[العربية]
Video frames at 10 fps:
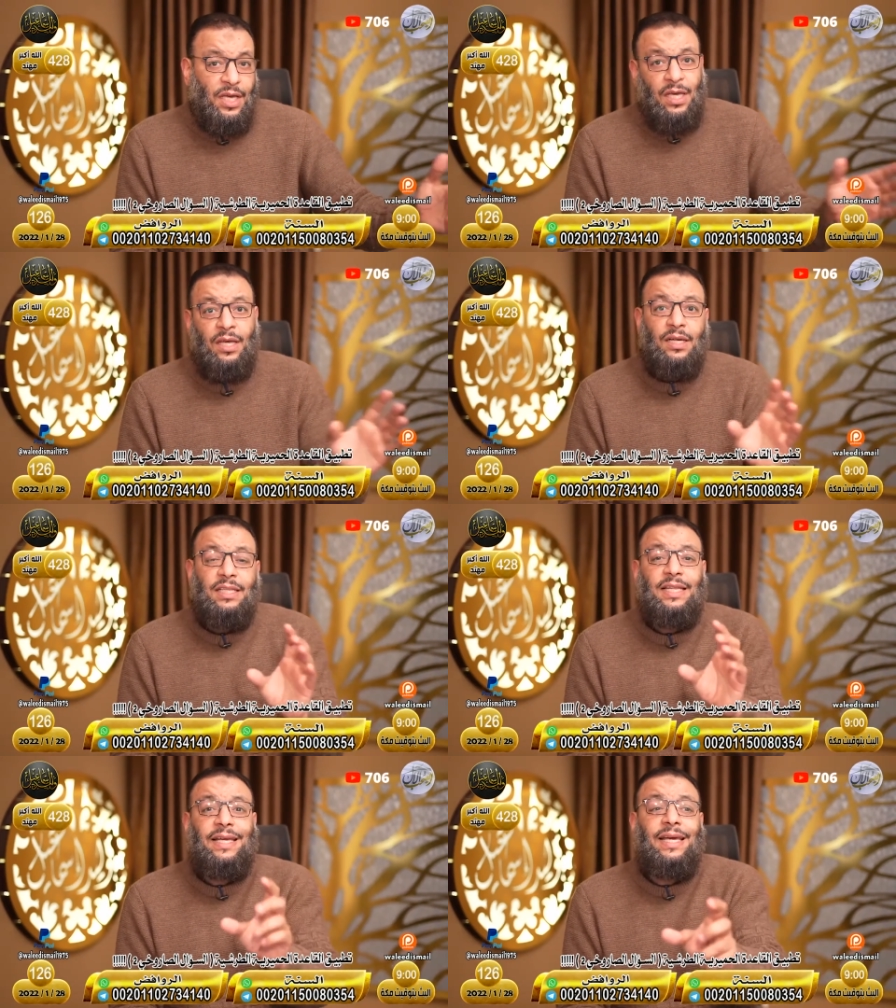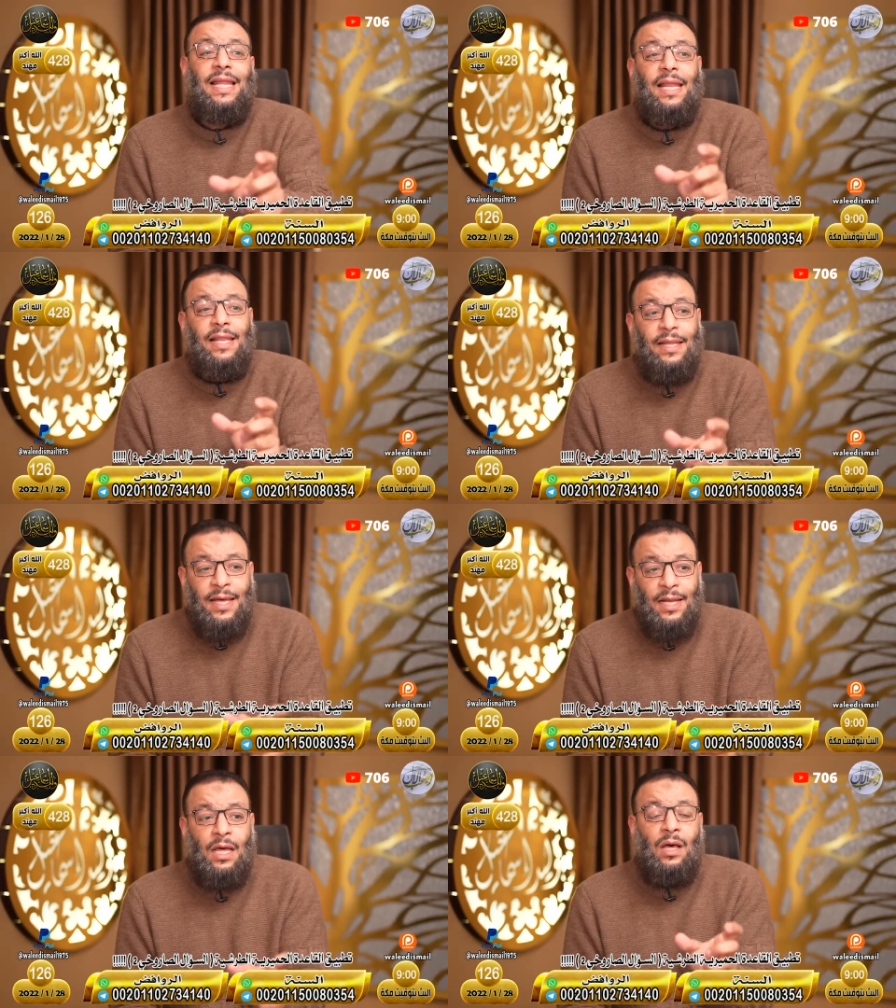اعرض العلل
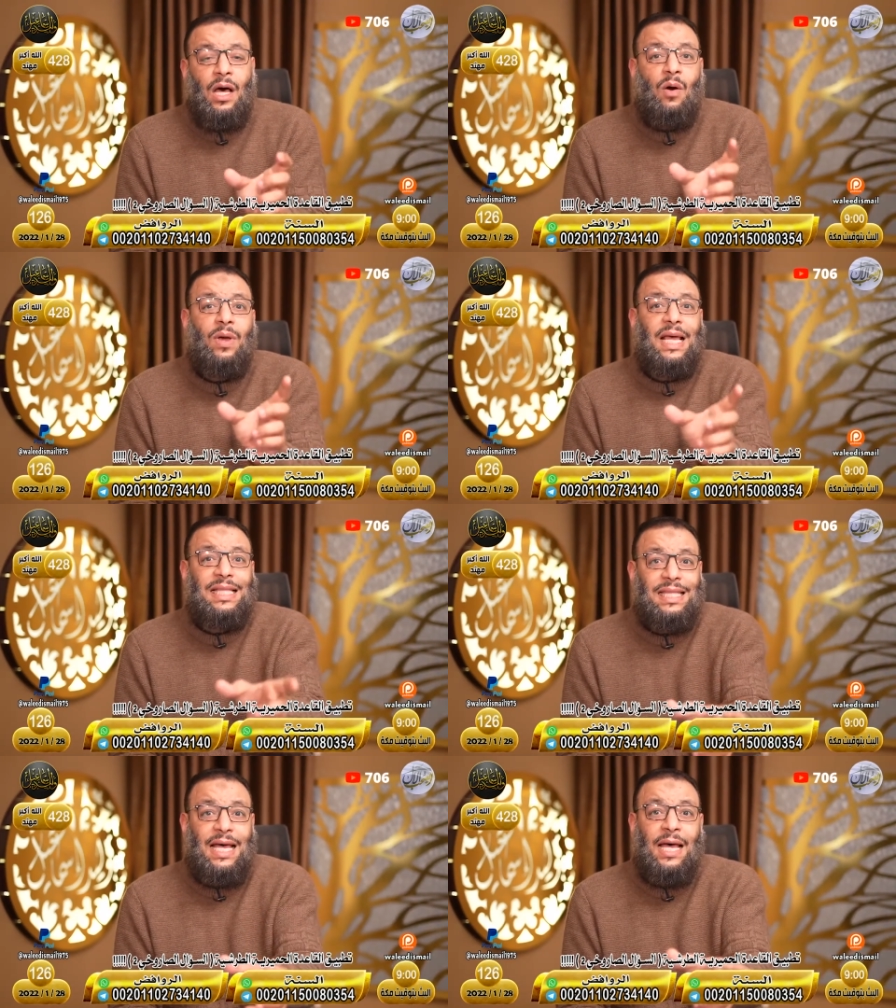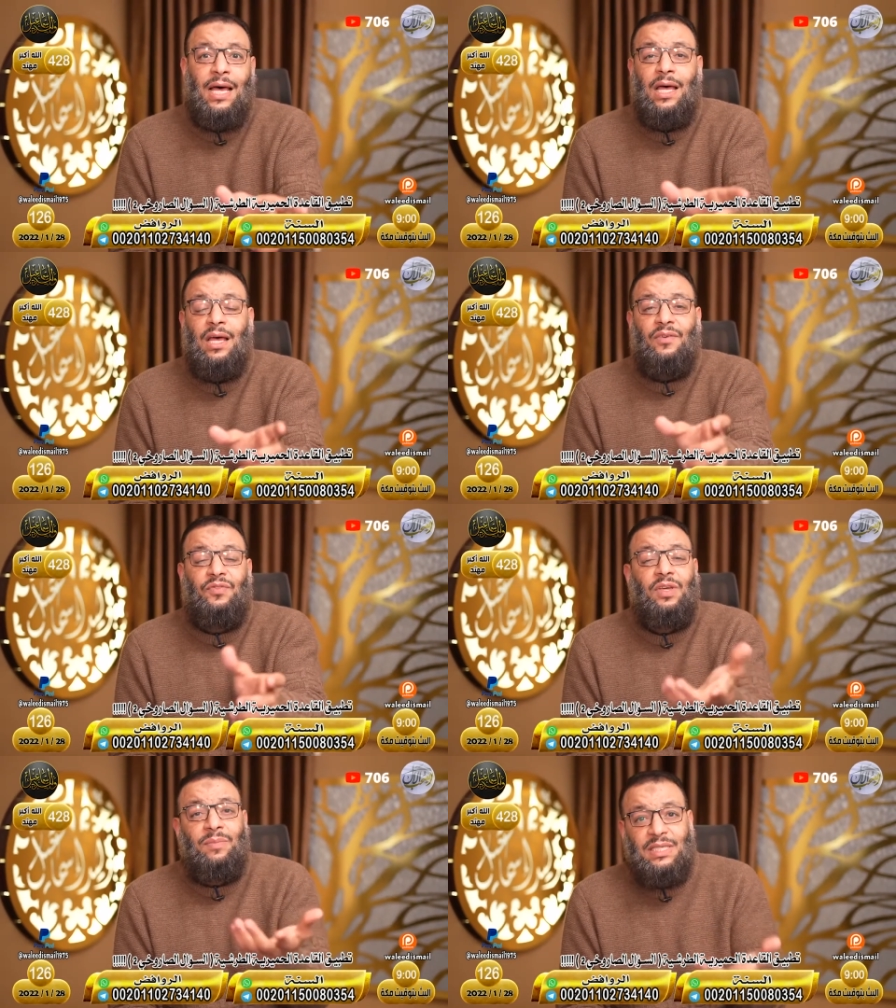اللي انا اوجدتها
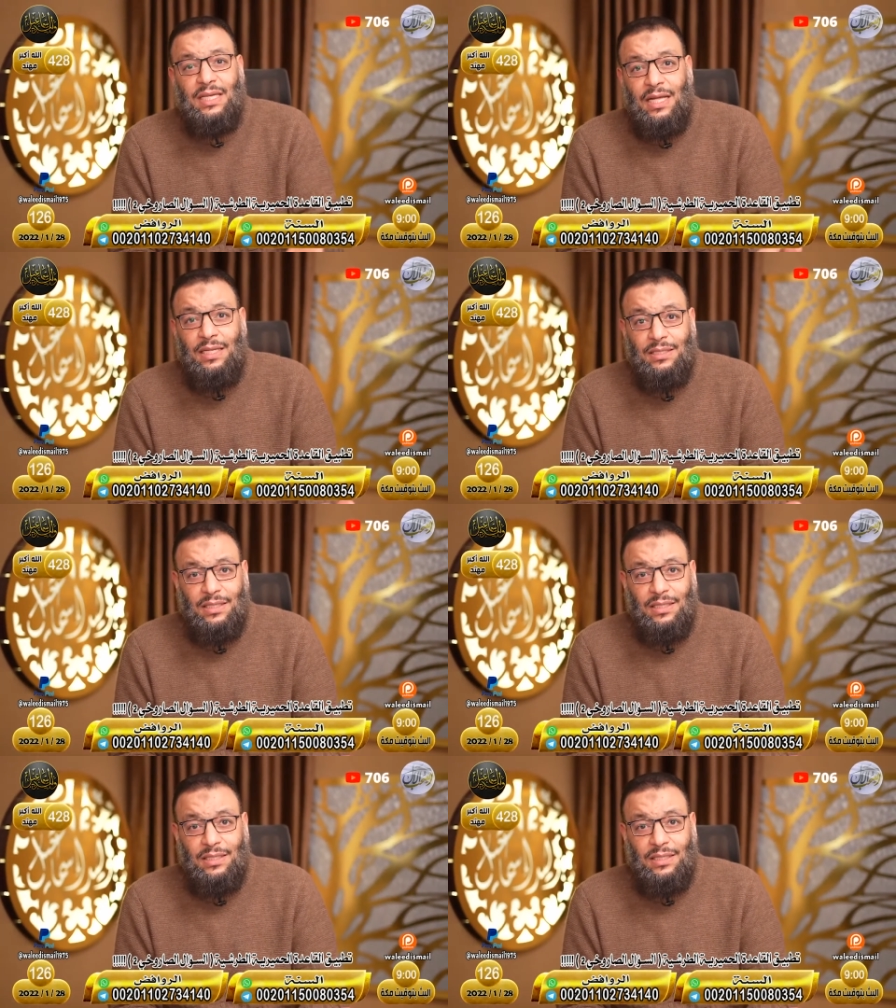في مساله